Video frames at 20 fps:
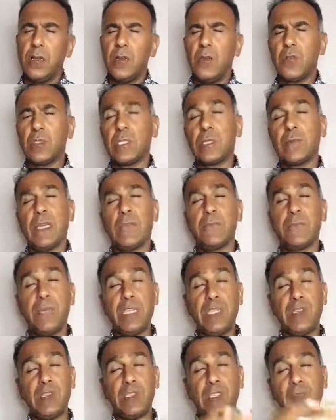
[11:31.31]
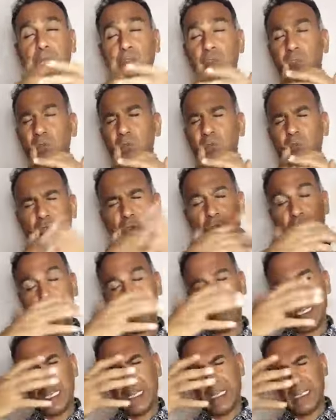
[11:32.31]
O zaman beşinci boyutun bütün
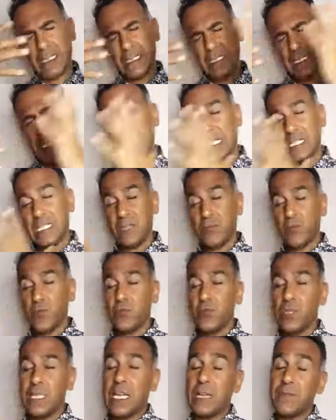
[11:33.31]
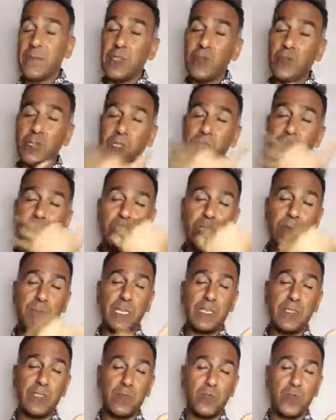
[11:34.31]
imkanlarını getirip kullanmayı öğretiyoruz
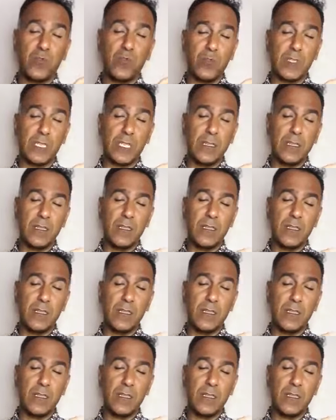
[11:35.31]
birinci modülde.